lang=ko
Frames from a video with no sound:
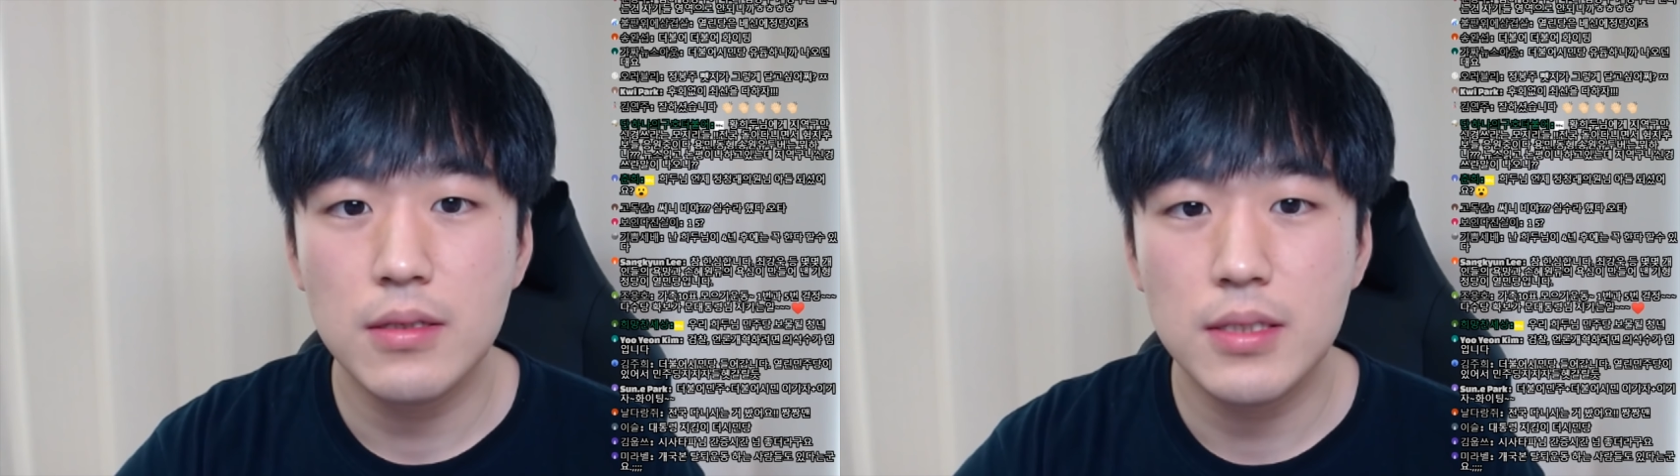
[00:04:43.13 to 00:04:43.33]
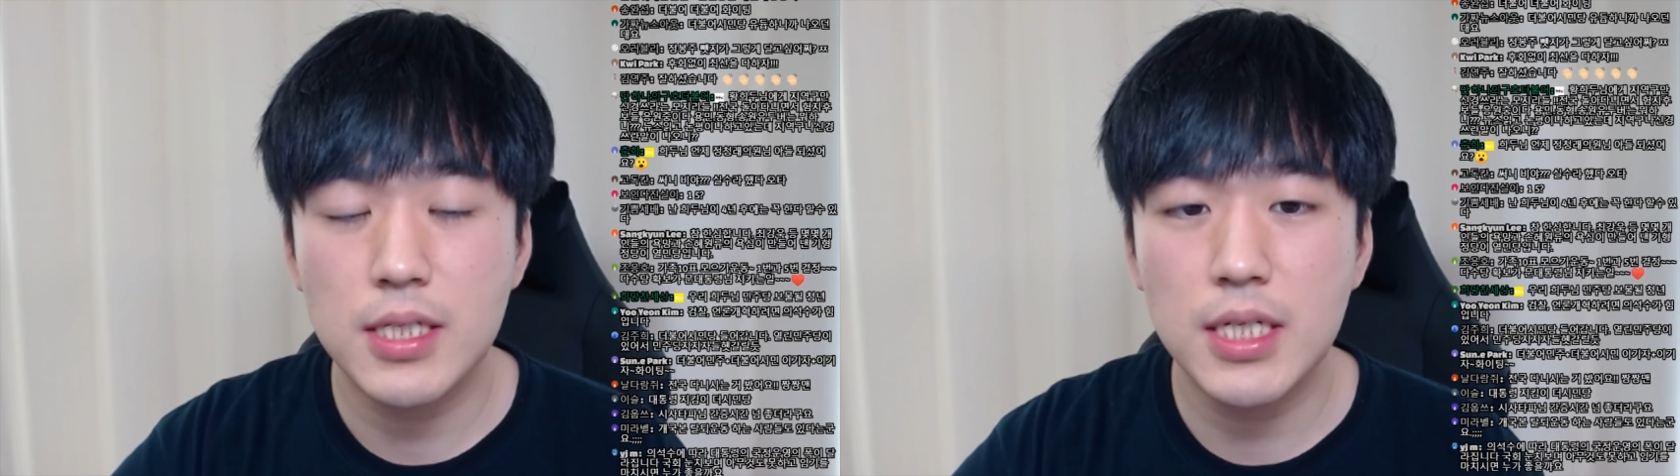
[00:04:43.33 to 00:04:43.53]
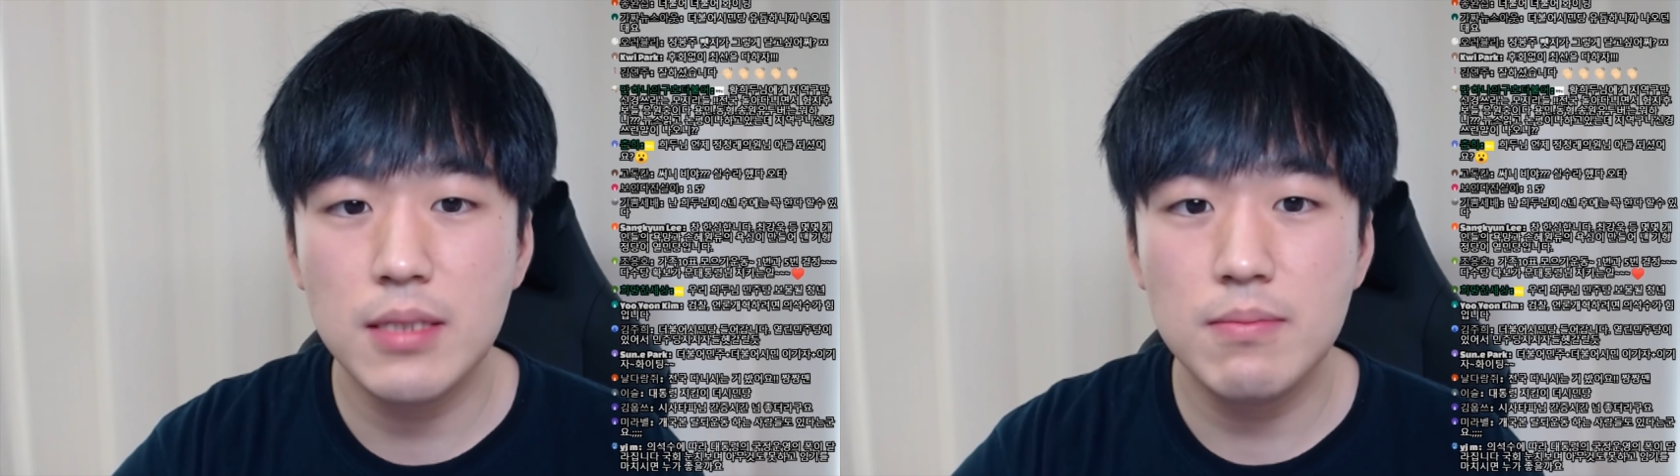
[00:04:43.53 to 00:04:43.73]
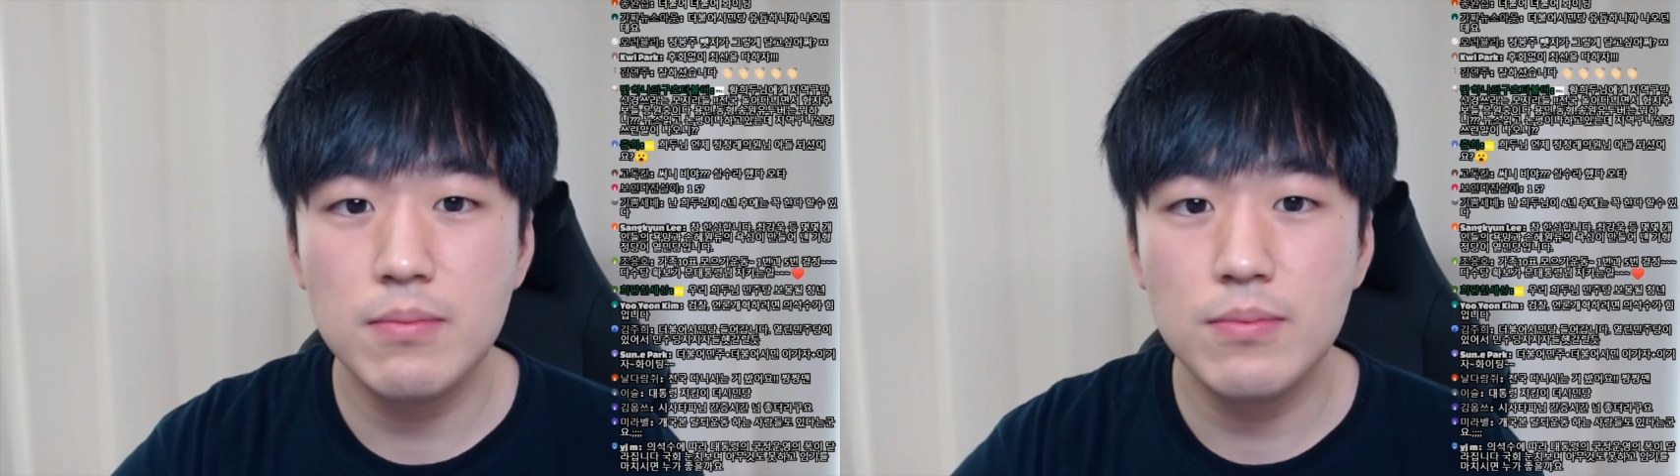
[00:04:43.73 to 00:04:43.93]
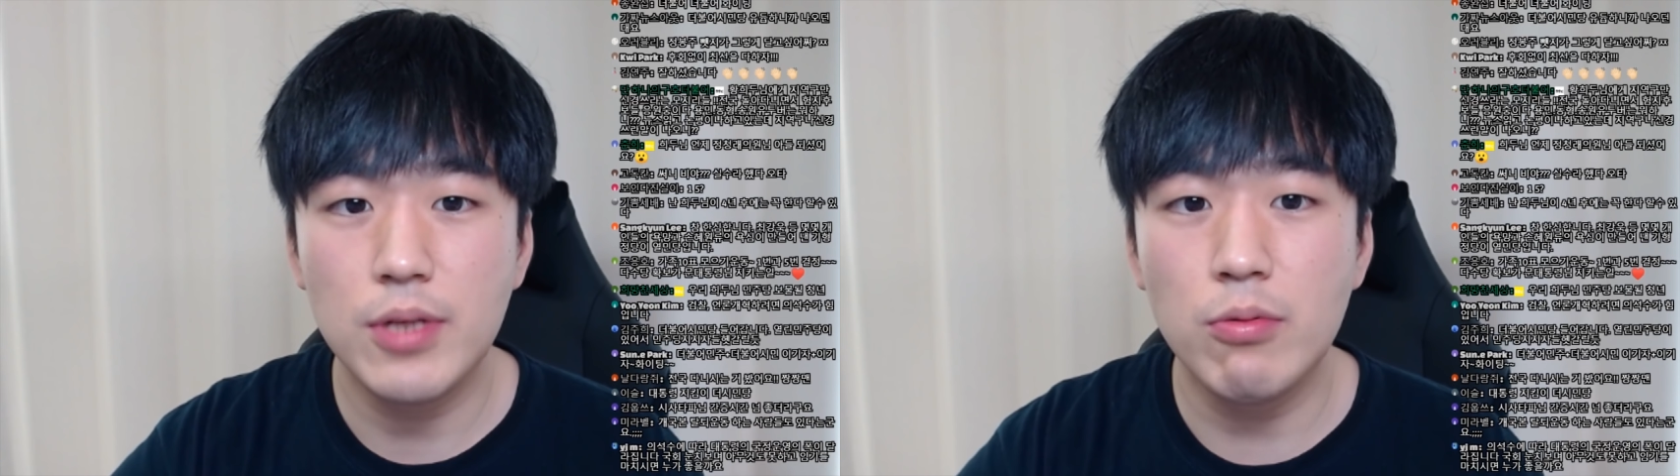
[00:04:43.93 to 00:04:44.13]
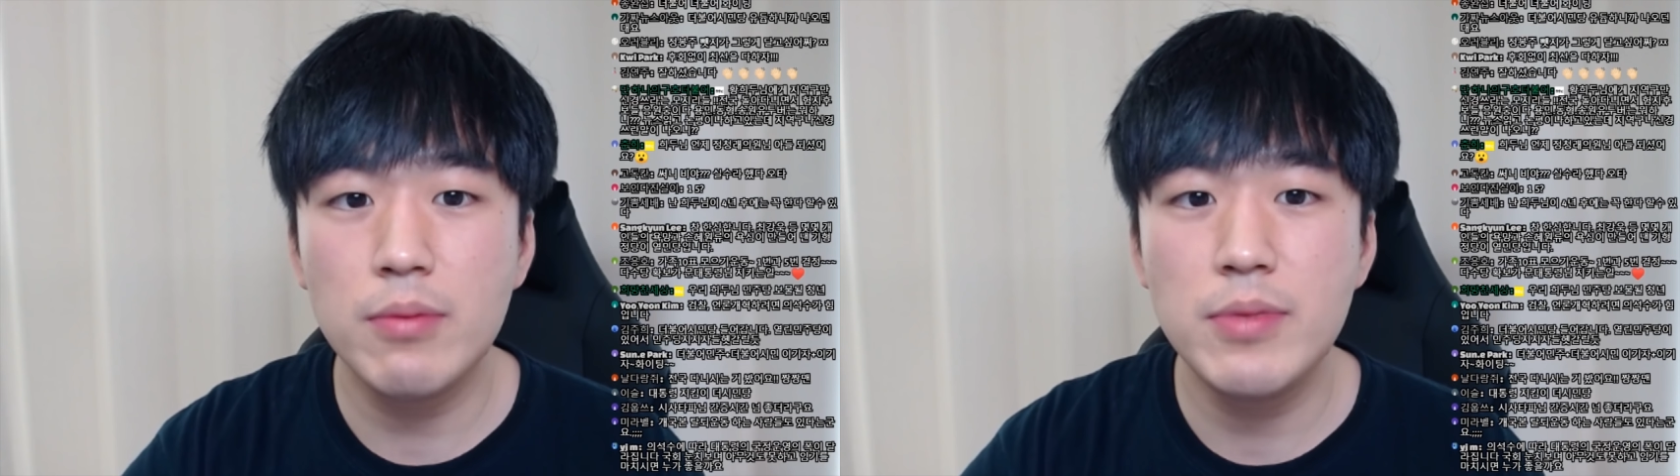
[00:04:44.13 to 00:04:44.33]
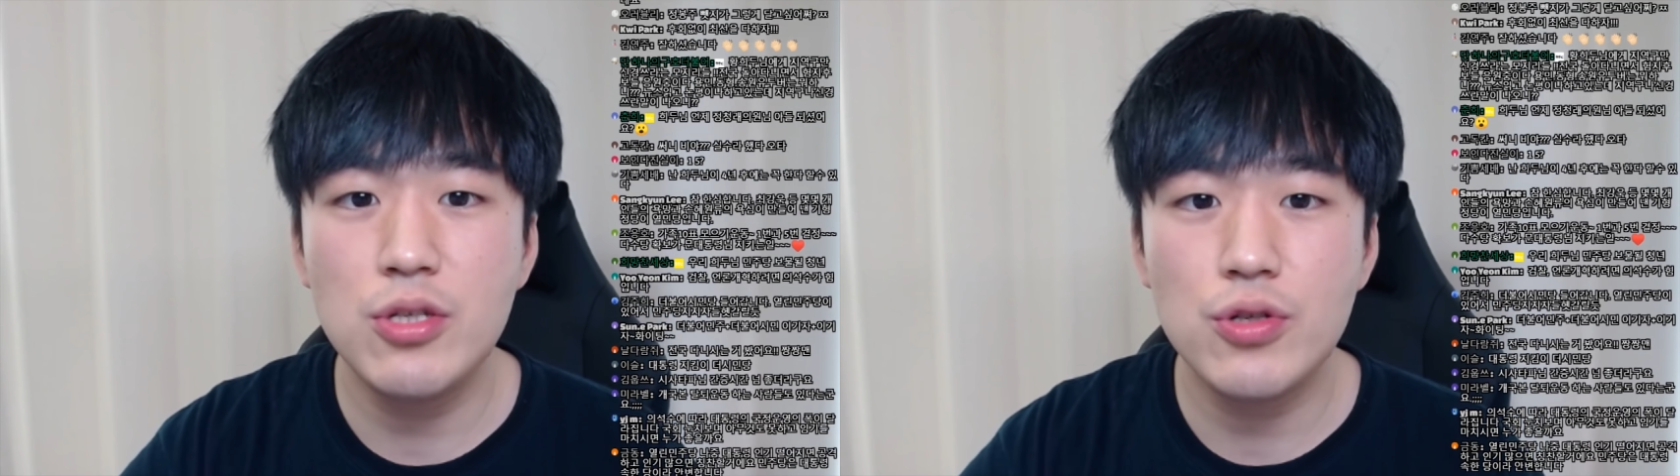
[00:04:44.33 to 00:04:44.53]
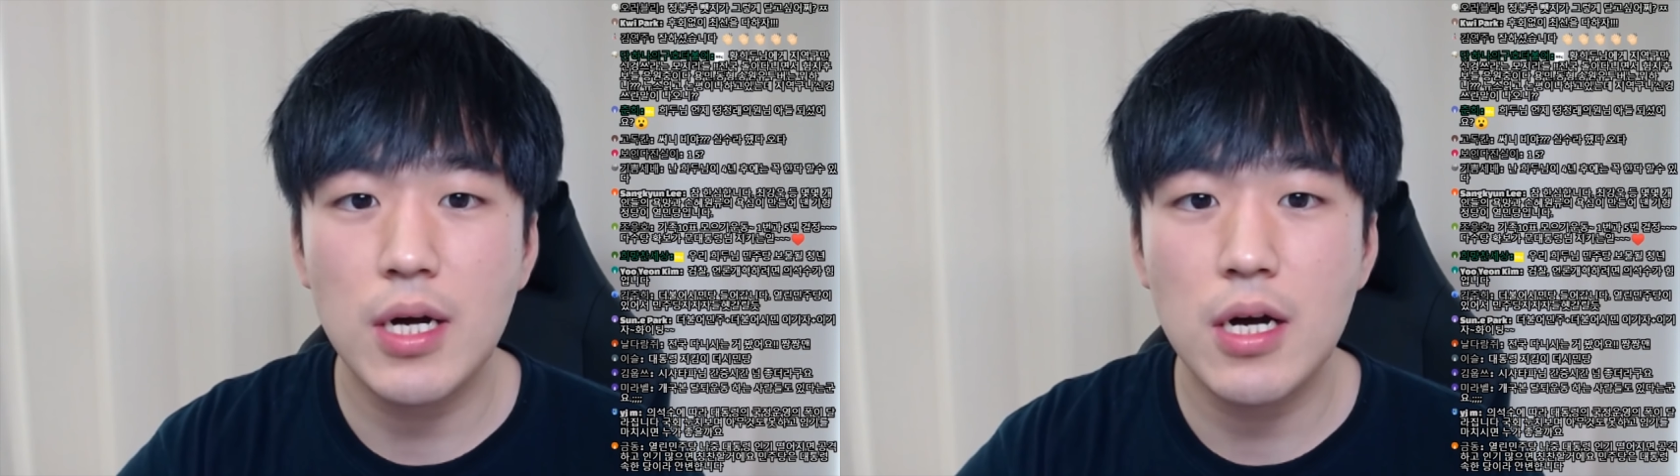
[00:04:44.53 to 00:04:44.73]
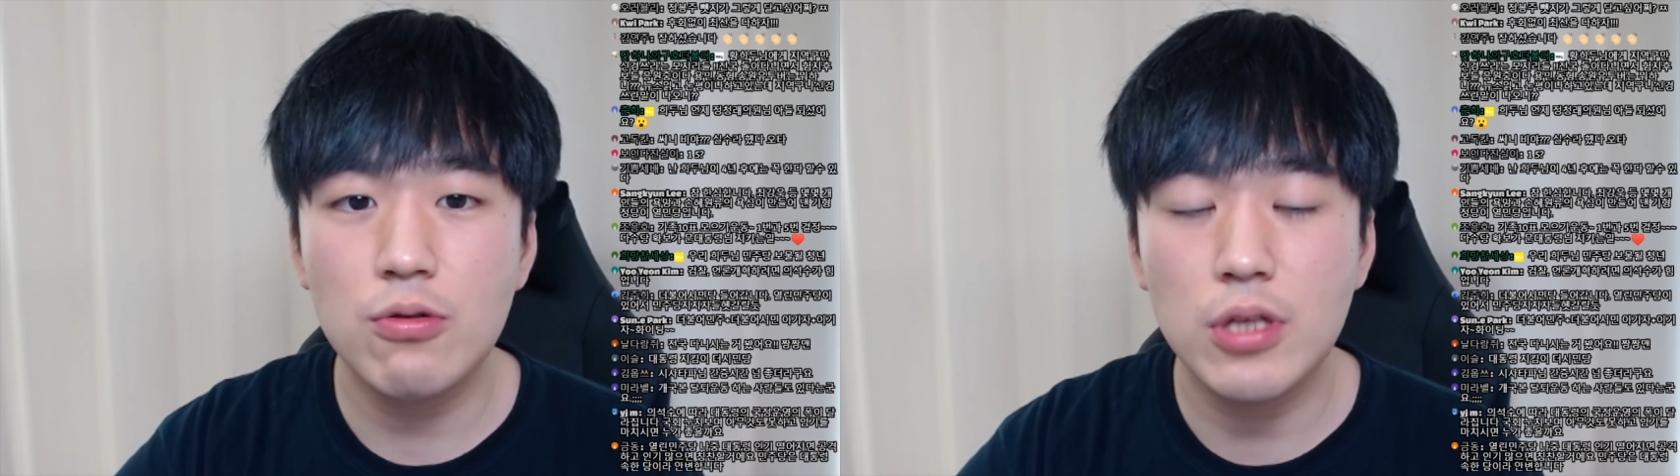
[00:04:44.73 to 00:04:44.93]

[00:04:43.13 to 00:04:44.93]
지금 더불어민주당하고